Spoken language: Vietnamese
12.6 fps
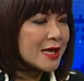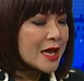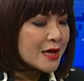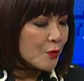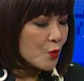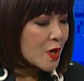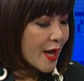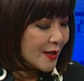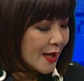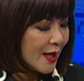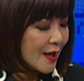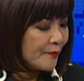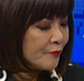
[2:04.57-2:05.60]
cái củ nghệ
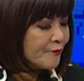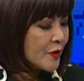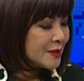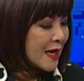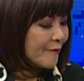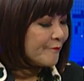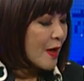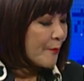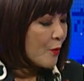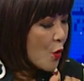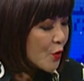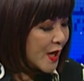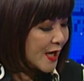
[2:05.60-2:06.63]
tím với sản phẩm
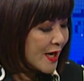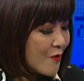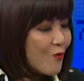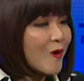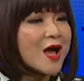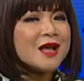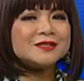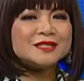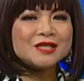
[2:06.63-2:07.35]
Okinawa